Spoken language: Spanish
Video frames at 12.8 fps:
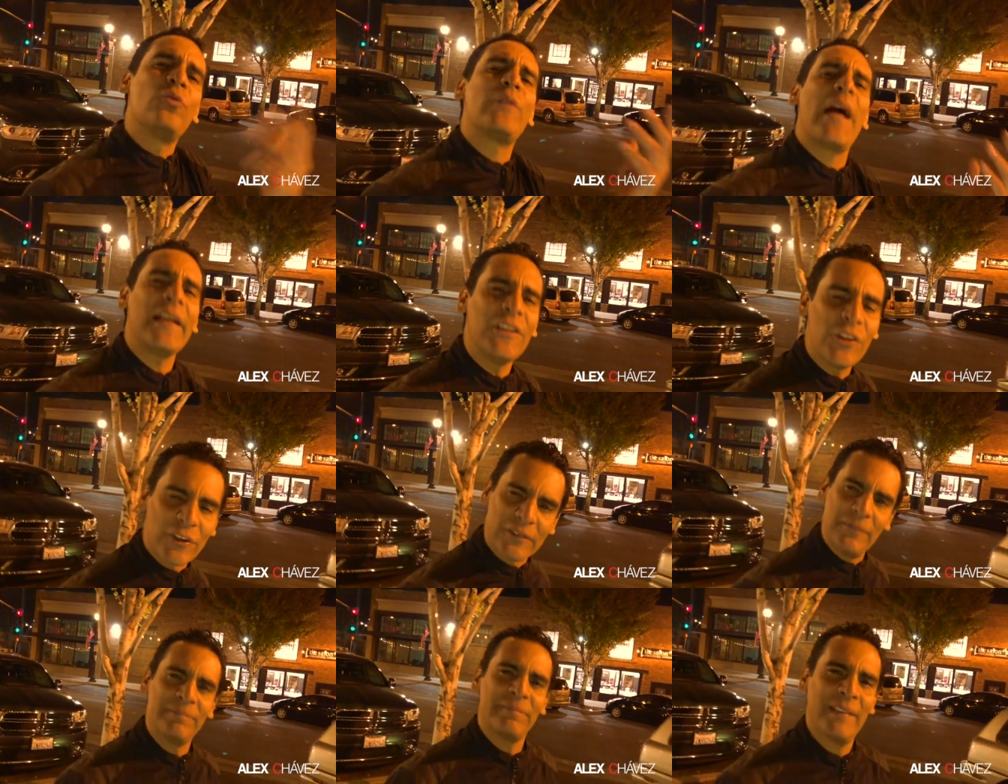un año.
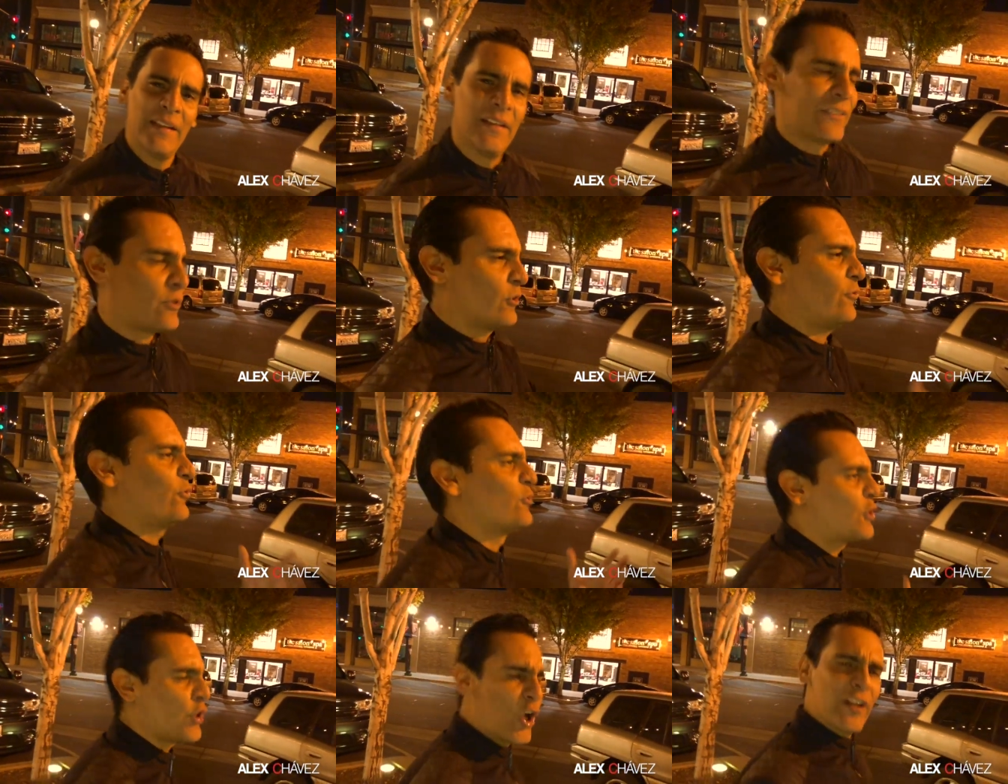Eso no
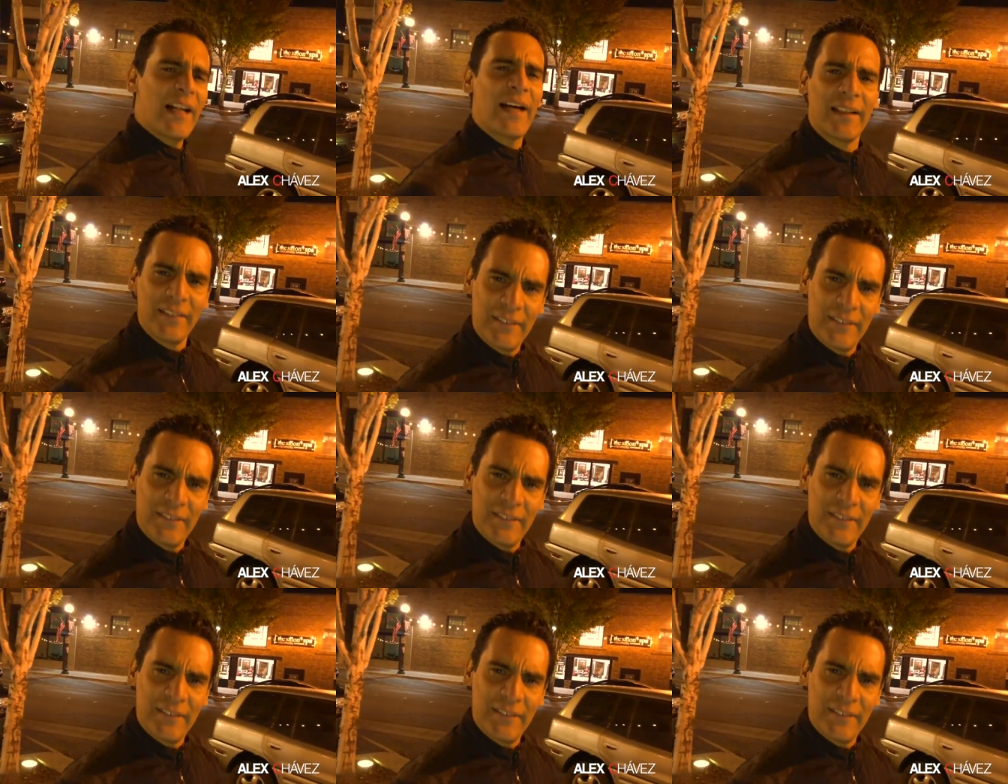funciona.